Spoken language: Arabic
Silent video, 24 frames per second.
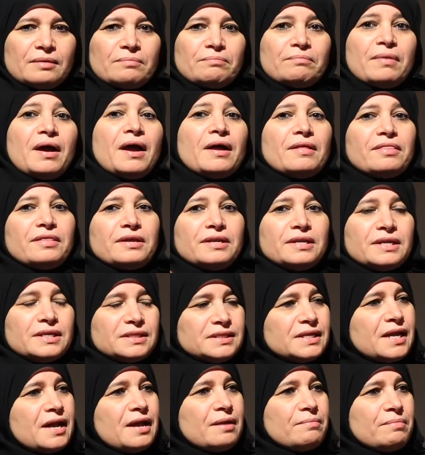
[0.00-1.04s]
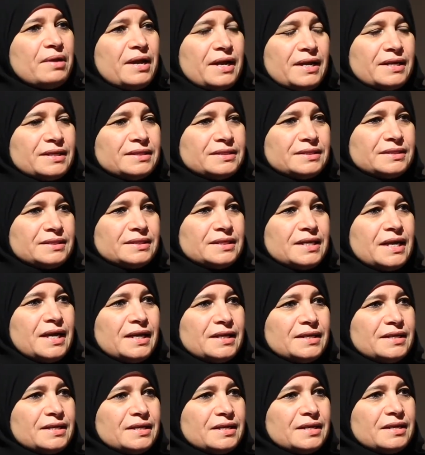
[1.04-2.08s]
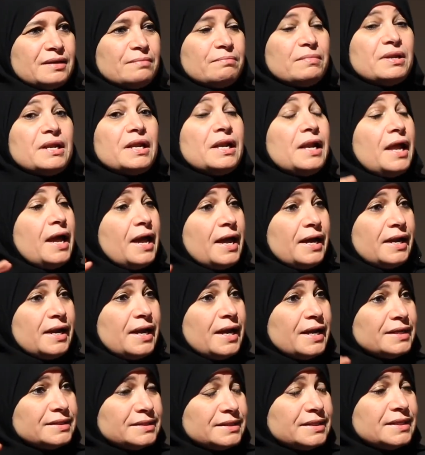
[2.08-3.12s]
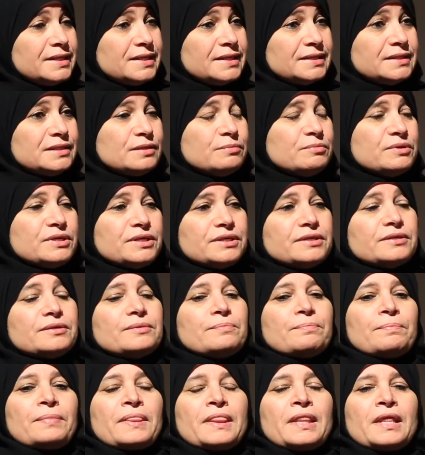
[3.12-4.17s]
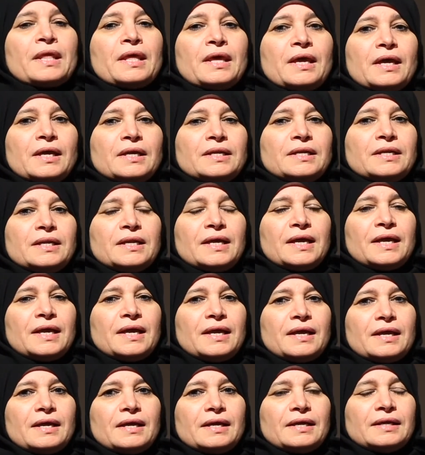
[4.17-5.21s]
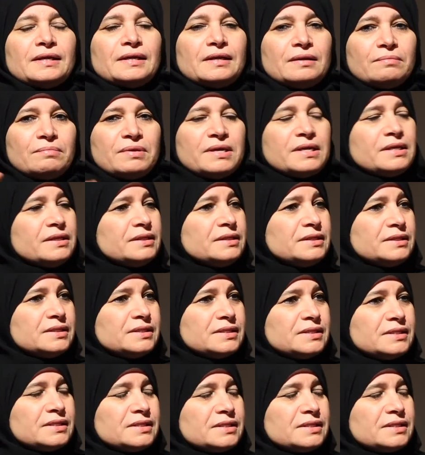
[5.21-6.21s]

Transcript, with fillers: بعض النساء بعد يعني من أي. الحالات اللي تمر أن البنت